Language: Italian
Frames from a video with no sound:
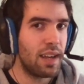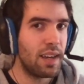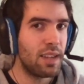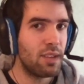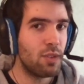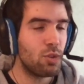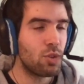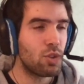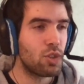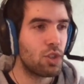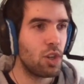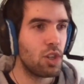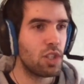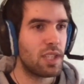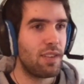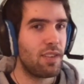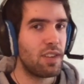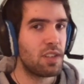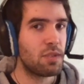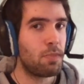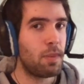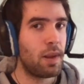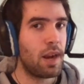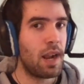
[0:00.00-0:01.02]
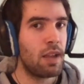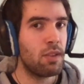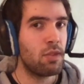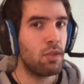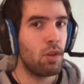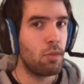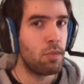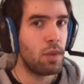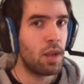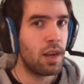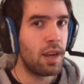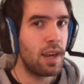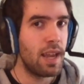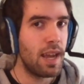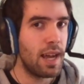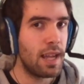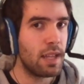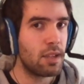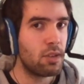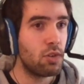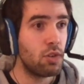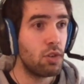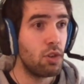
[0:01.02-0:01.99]
non lo so, stava sparando a un mio
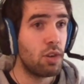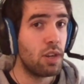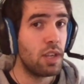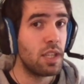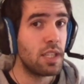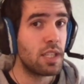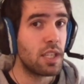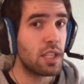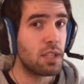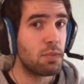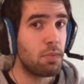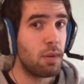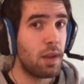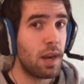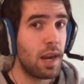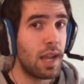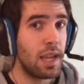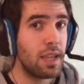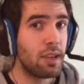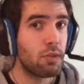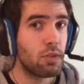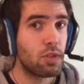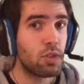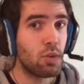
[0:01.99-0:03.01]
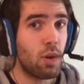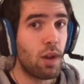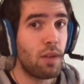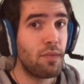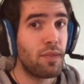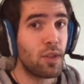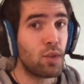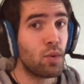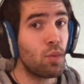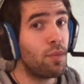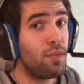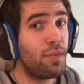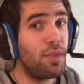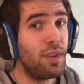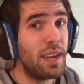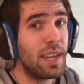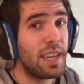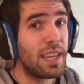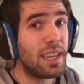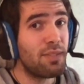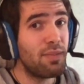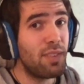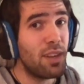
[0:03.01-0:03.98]
alleato, io inizio a sparargli e questo qua ha fatto un
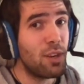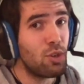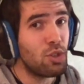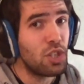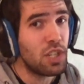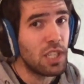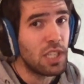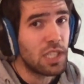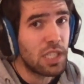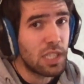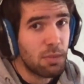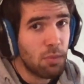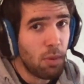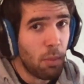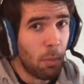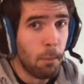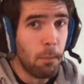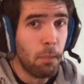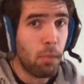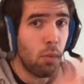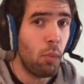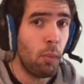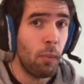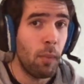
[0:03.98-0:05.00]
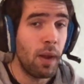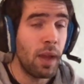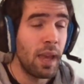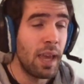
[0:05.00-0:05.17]
flick velocissimo, boom,